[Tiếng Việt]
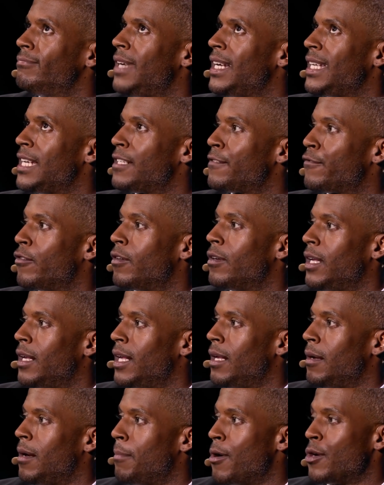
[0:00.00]
đó là một cách
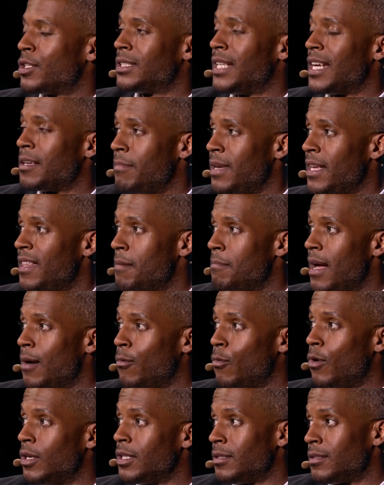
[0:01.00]
tiếp cận tốt, nhưng tôi
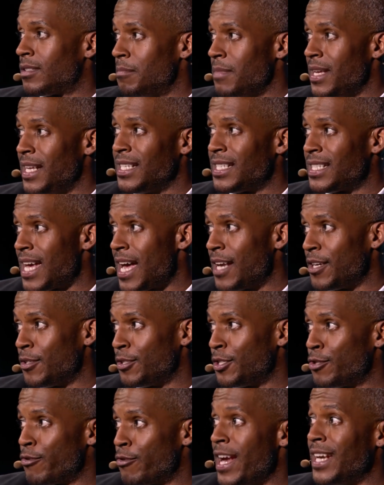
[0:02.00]
đoán với một người
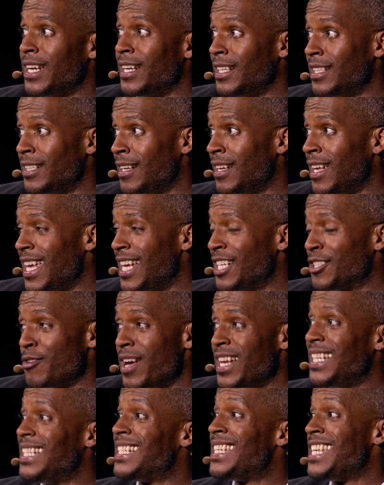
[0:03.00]
như tôi có thể
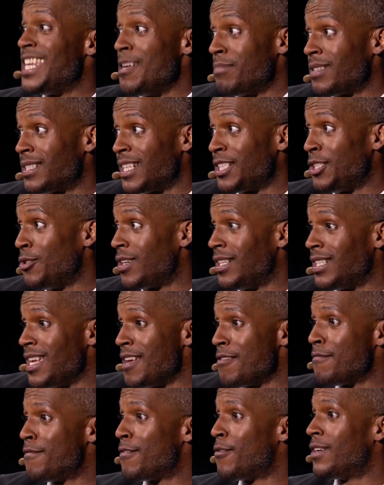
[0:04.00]
muốn một nguồn tin thân cận.
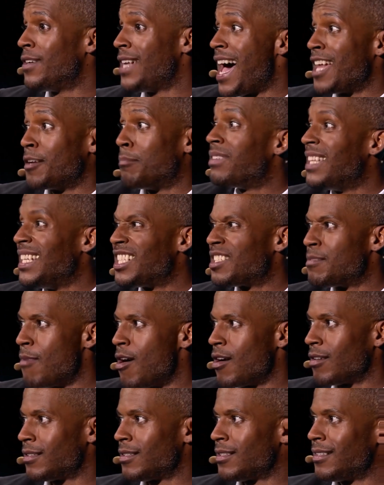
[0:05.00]
Anh có mẹo nào có
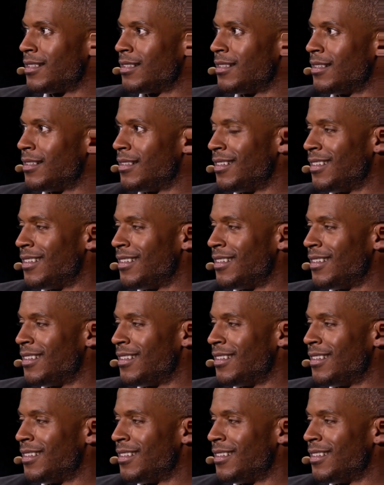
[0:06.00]
thể cho tôi về